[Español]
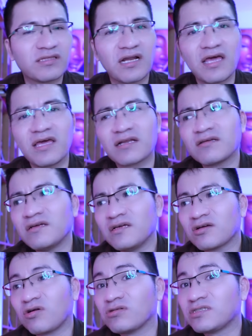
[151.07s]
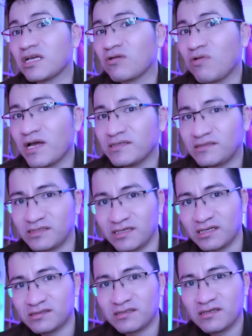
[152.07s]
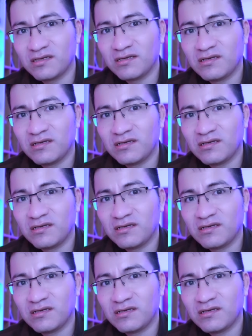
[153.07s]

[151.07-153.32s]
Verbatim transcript: traer consecuencias